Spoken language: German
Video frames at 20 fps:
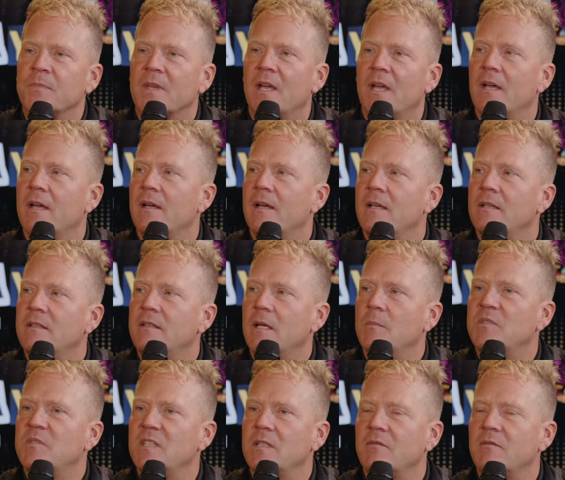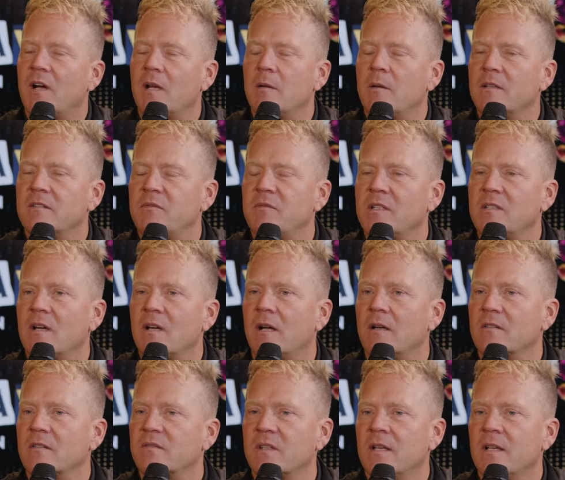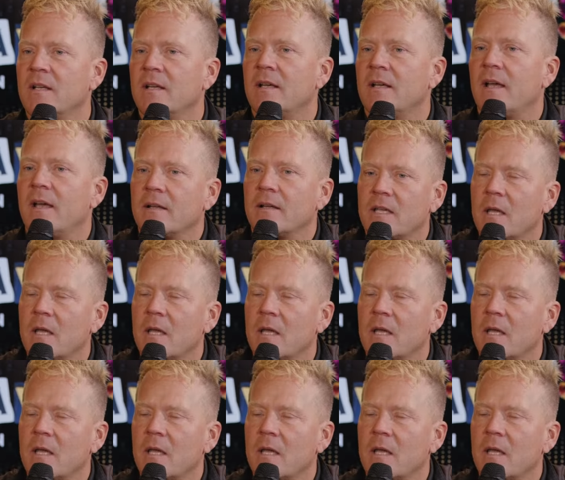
Äh, äh, in dem Sinn, weil es wird ja alles äh,